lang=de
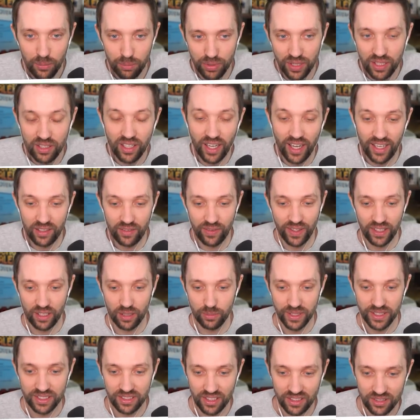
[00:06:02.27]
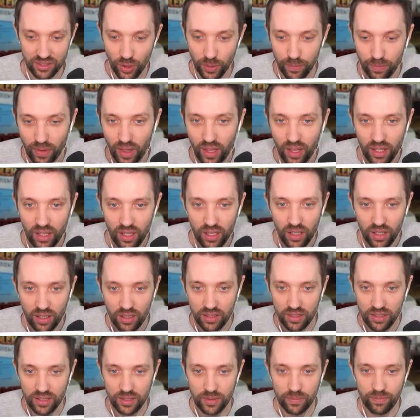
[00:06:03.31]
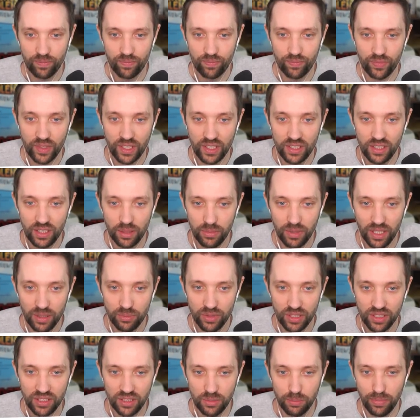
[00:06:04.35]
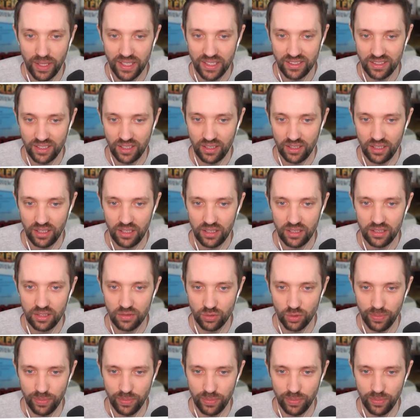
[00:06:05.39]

Bin Handwerkermeister. So, ähm, hier machen wir die Messer hin.